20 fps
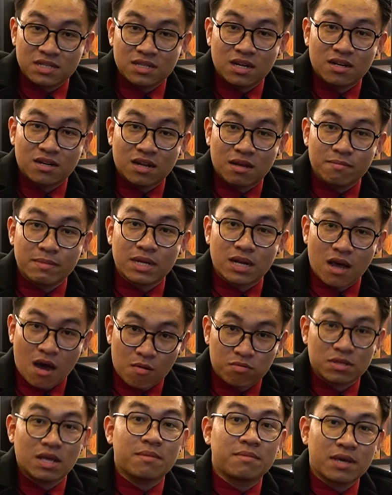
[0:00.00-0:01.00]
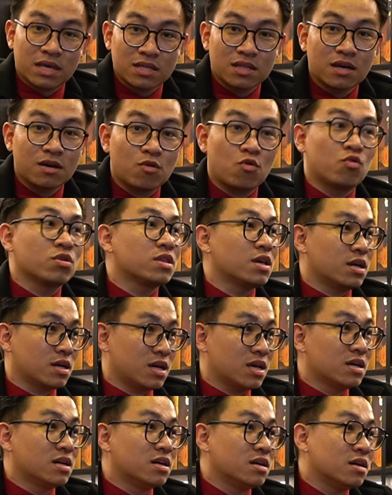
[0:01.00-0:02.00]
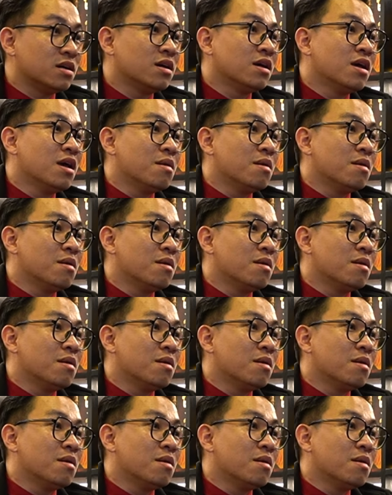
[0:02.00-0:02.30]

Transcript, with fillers: trên để mình học thêm kiến thức của những cái người